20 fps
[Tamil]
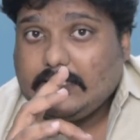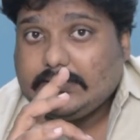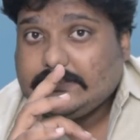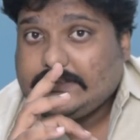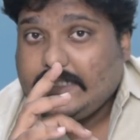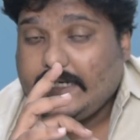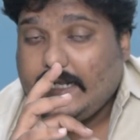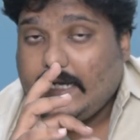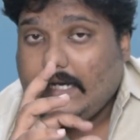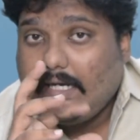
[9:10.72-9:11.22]

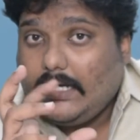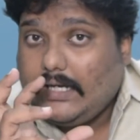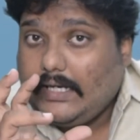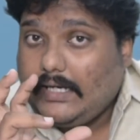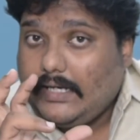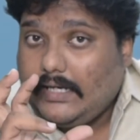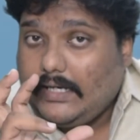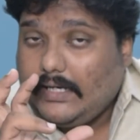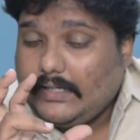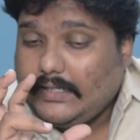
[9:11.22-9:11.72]
சரியா
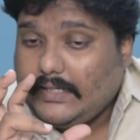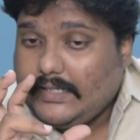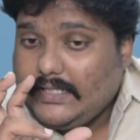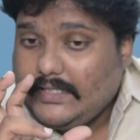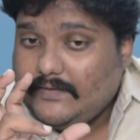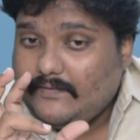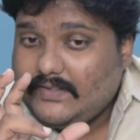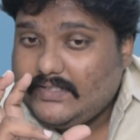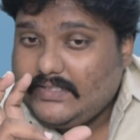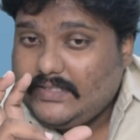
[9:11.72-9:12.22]
நீ
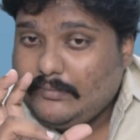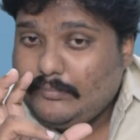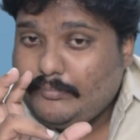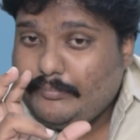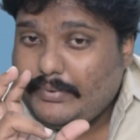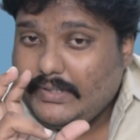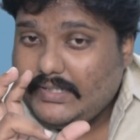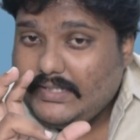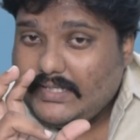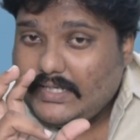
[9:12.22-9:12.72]
வந்து
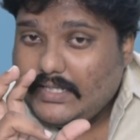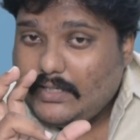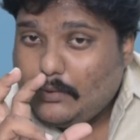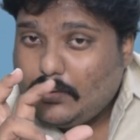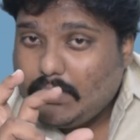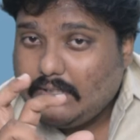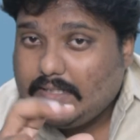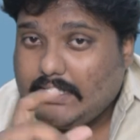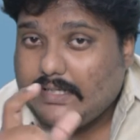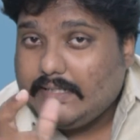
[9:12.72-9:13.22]

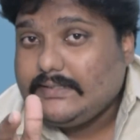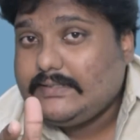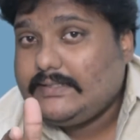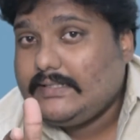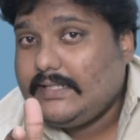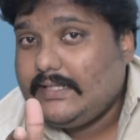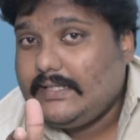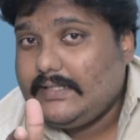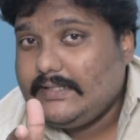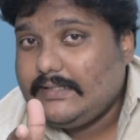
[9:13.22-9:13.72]
பெரியாரோட
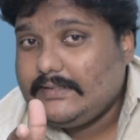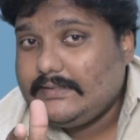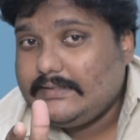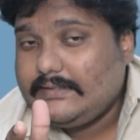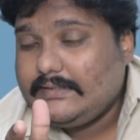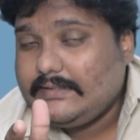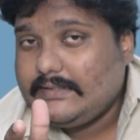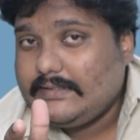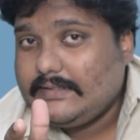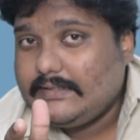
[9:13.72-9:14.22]
கருத்துக்களை
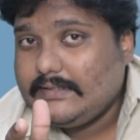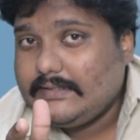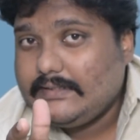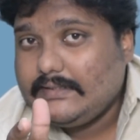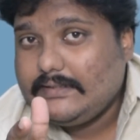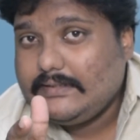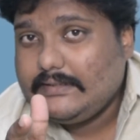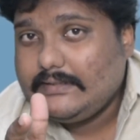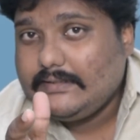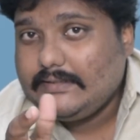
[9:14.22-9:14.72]
எதிர்த்துக்கிட்டு
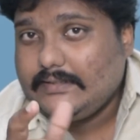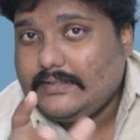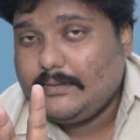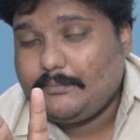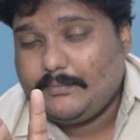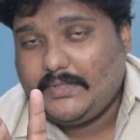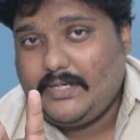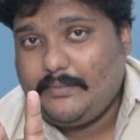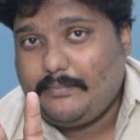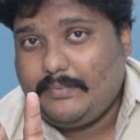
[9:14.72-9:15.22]
இந்த
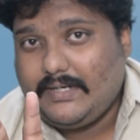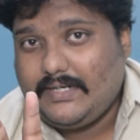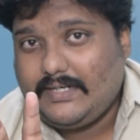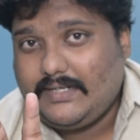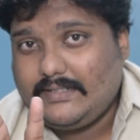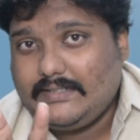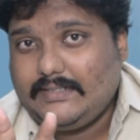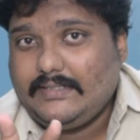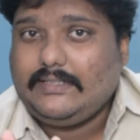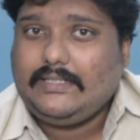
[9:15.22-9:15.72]
மாதிரி
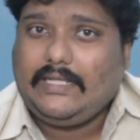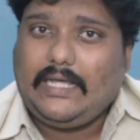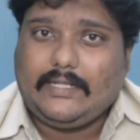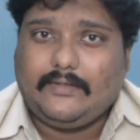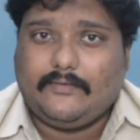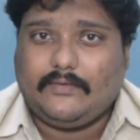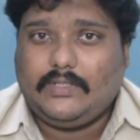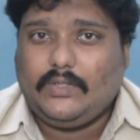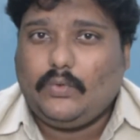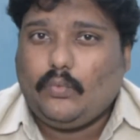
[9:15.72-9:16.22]
பண்ணுறது அது
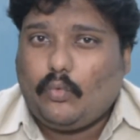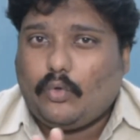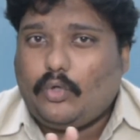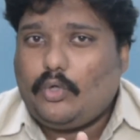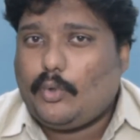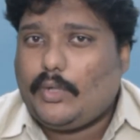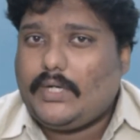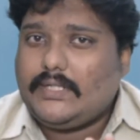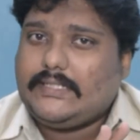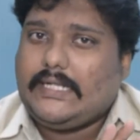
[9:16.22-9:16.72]
வந்து
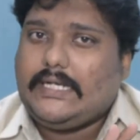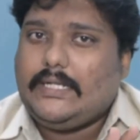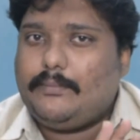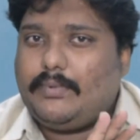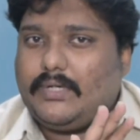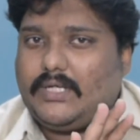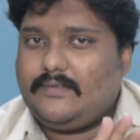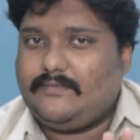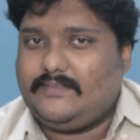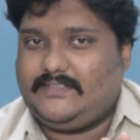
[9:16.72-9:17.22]
உன்னோட
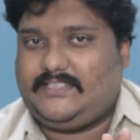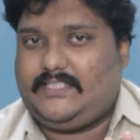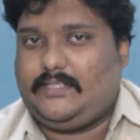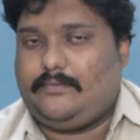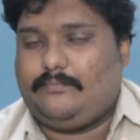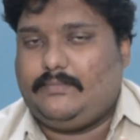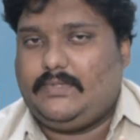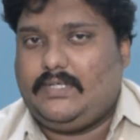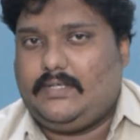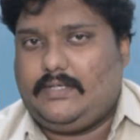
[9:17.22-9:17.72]
தனிப்பட்ட
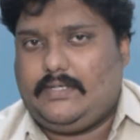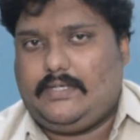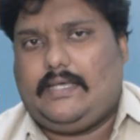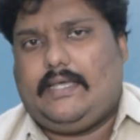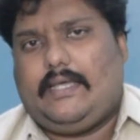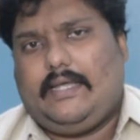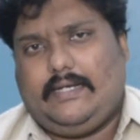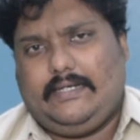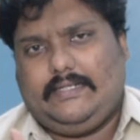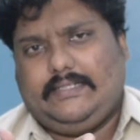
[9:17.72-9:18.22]
விஷயம்
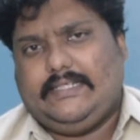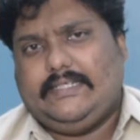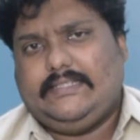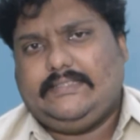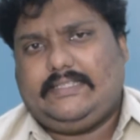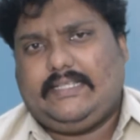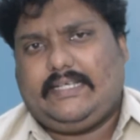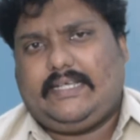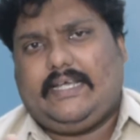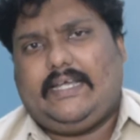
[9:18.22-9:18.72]
நீ
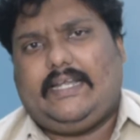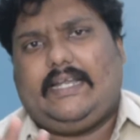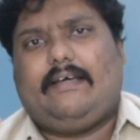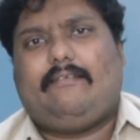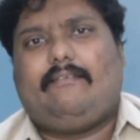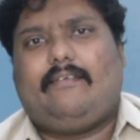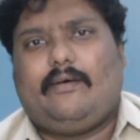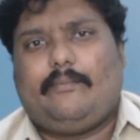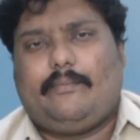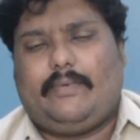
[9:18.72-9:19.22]
எழுத்துக்க என்ன
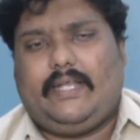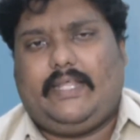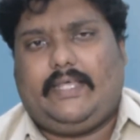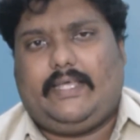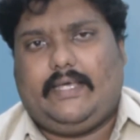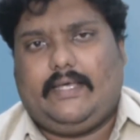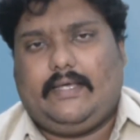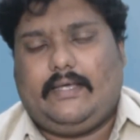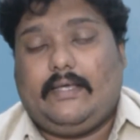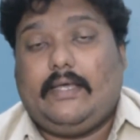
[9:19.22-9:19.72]
வேணால்
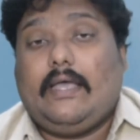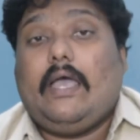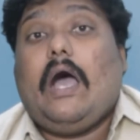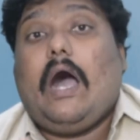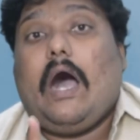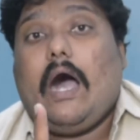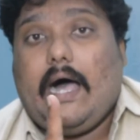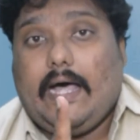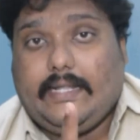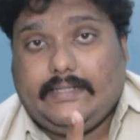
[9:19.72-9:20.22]
பண்ணிக்க
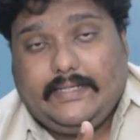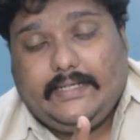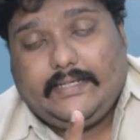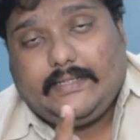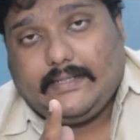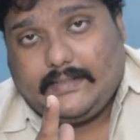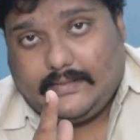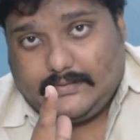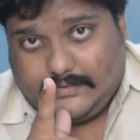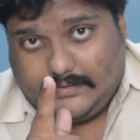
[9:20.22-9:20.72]
அதே
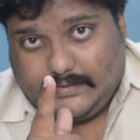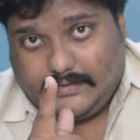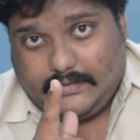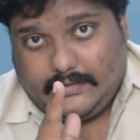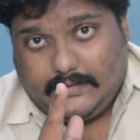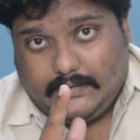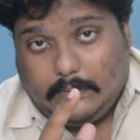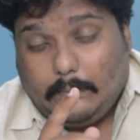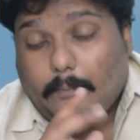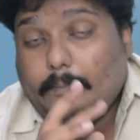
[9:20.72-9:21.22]
நேரத்தில்
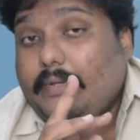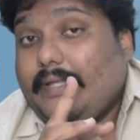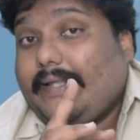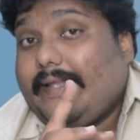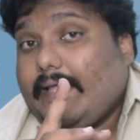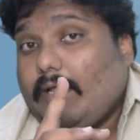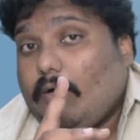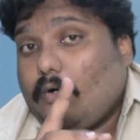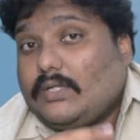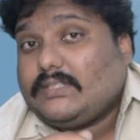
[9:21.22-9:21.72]

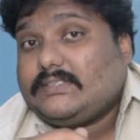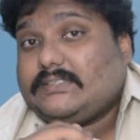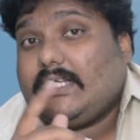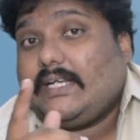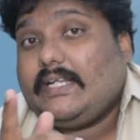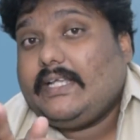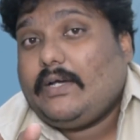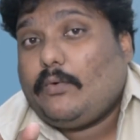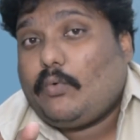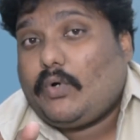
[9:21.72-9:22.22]
பெரியாரோட
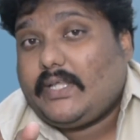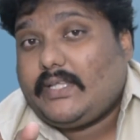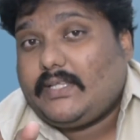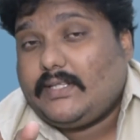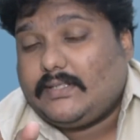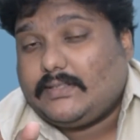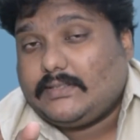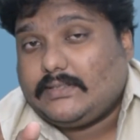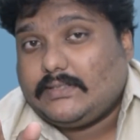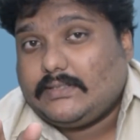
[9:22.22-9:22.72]
சிலையை
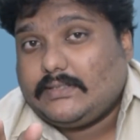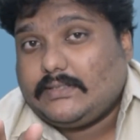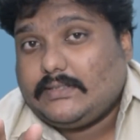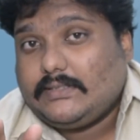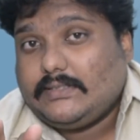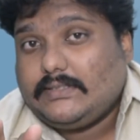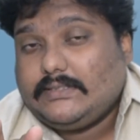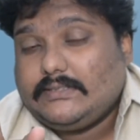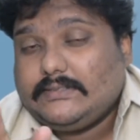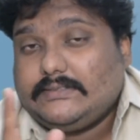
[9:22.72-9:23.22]
உடைக்கிறது
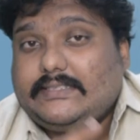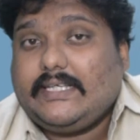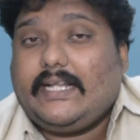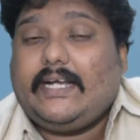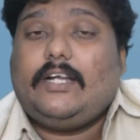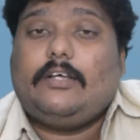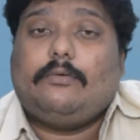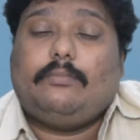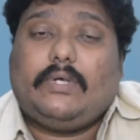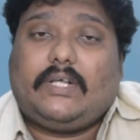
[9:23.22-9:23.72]

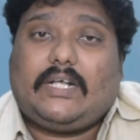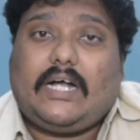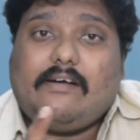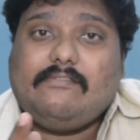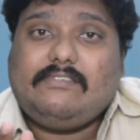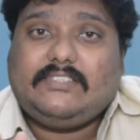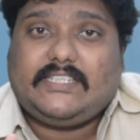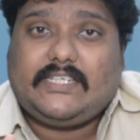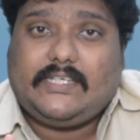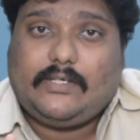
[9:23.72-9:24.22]
சிலையில் போய்
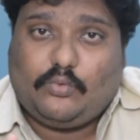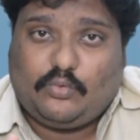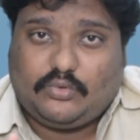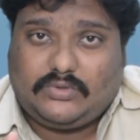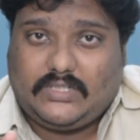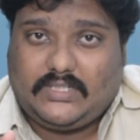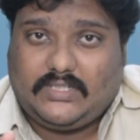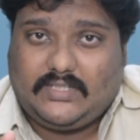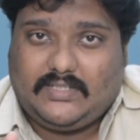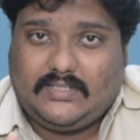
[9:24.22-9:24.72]
காபி சாயம்
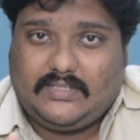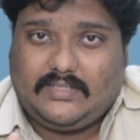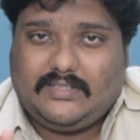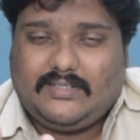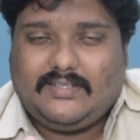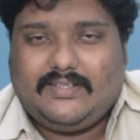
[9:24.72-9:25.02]
ஊற்றுறது